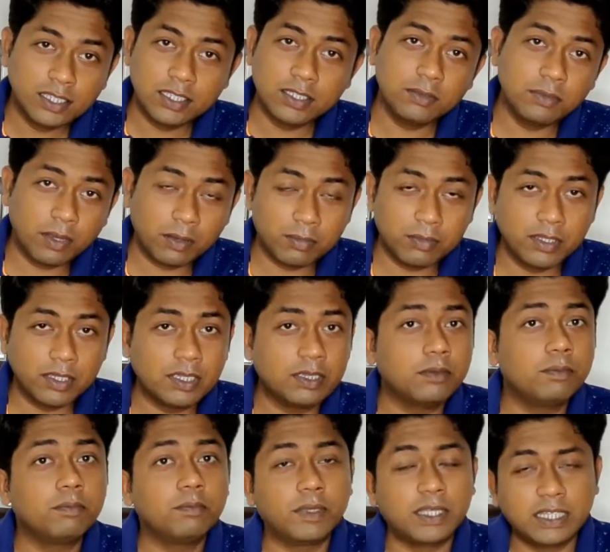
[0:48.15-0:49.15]
কিভাবে
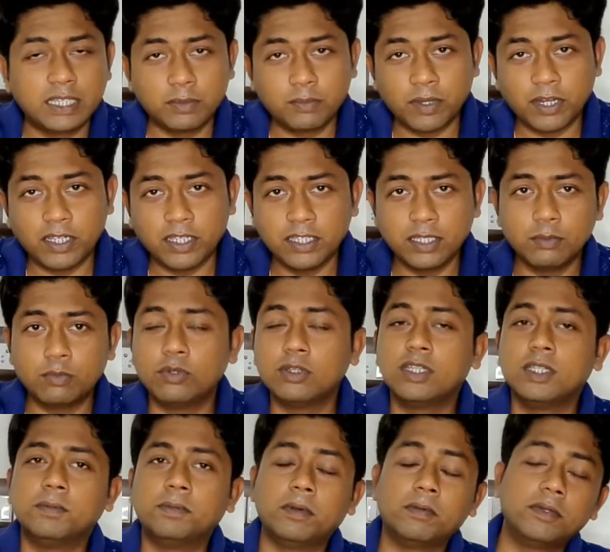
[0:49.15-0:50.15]
পেতে পারি এবং
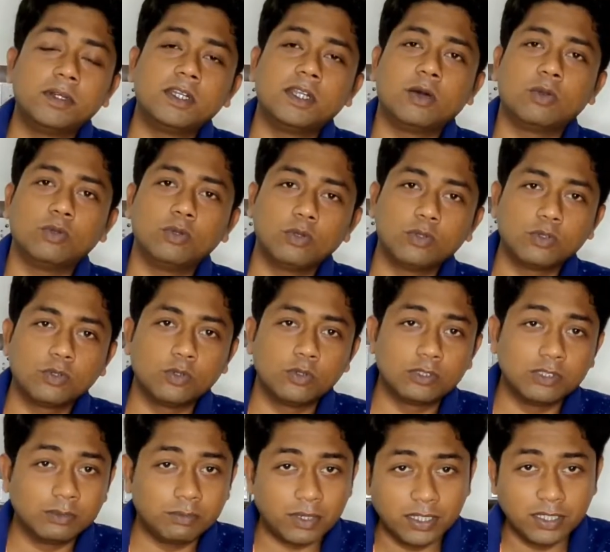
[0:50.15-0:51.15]
কিভাবে ডাউনলোড
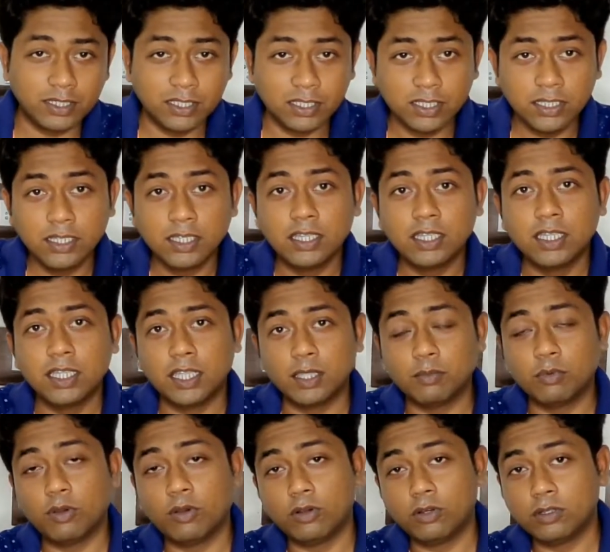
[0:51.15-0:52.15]
করতে পারি
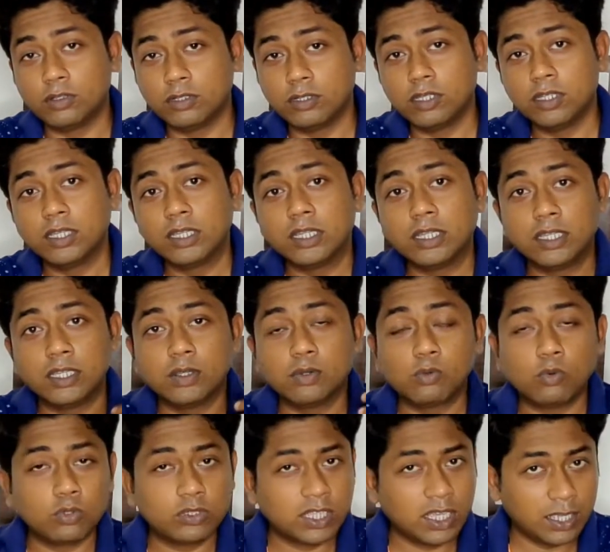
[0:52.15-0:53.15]
এবং
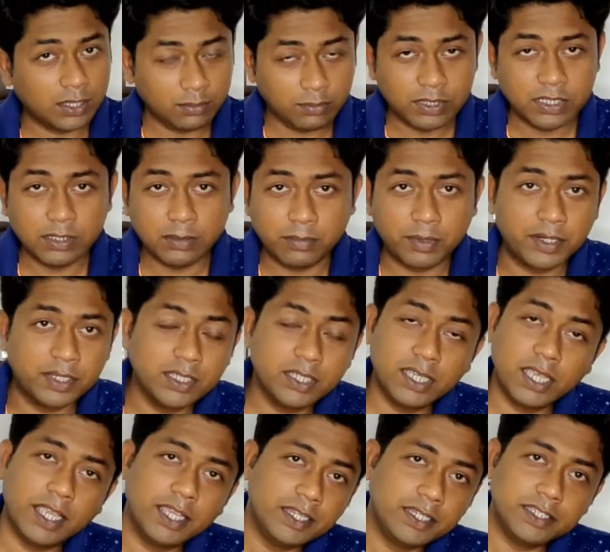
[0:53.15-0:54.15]
কোথায় পেতে পারি
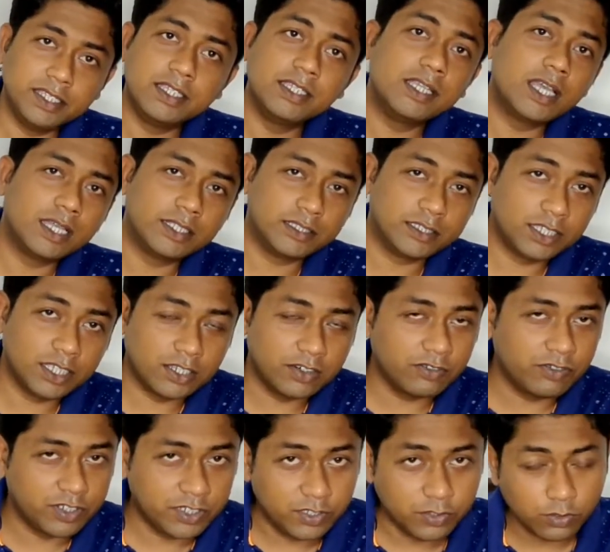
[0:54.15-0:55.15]
এই নিয়েই আজকের
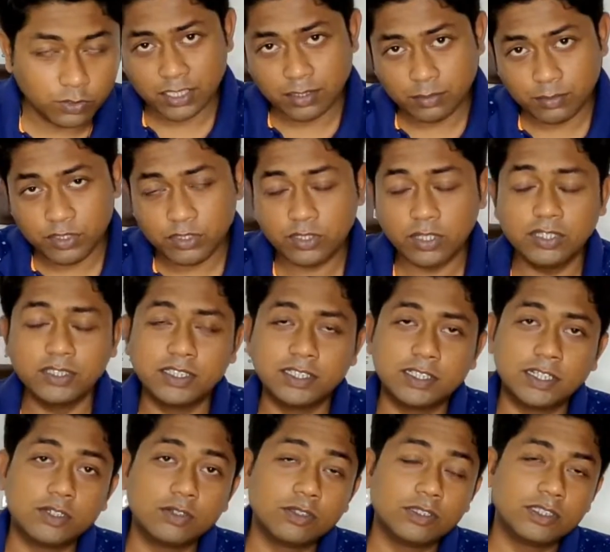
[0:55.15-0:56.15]
ভিডিওর বিষয়
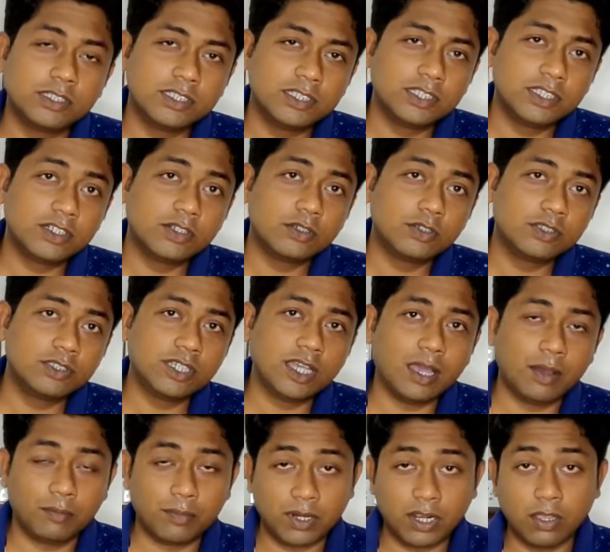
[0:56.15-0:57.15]
যেটা রয়েছে সেটা হচ্ছে
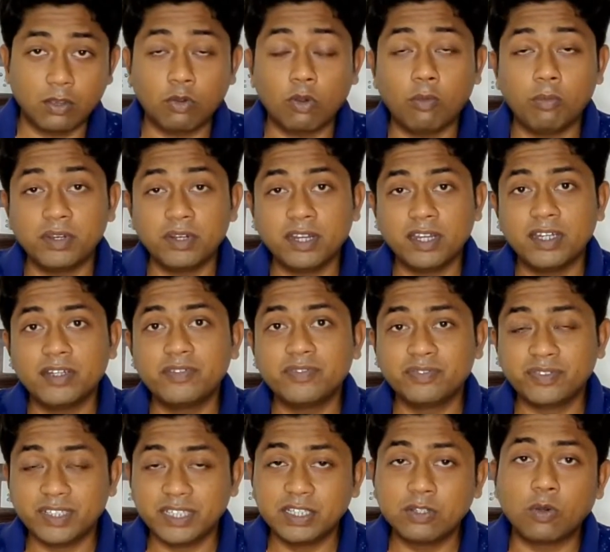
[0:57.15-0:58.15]
আমরা কপিরাইট
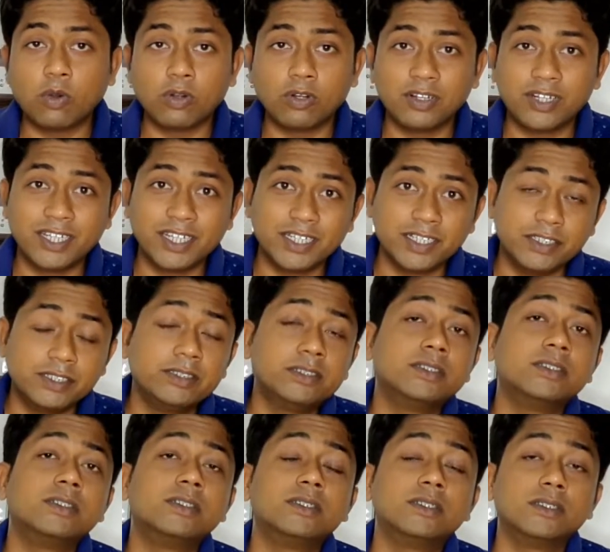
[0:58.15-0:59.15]
ফ্রি কন্টেন্ট
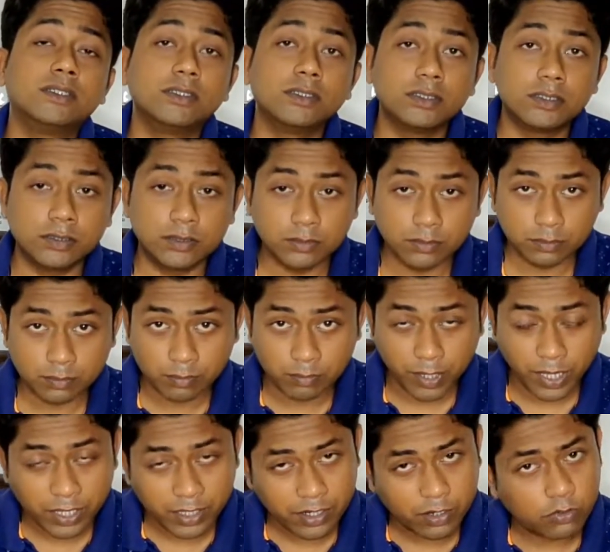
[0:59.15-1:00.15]

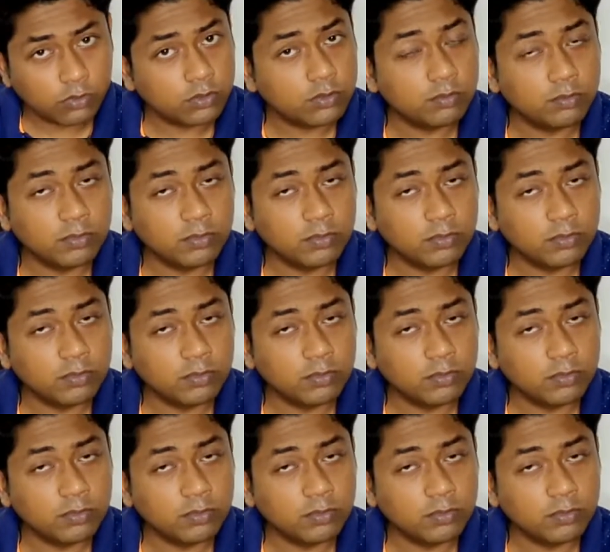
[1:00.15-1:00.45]
ব্যাকগ্রাউন্ড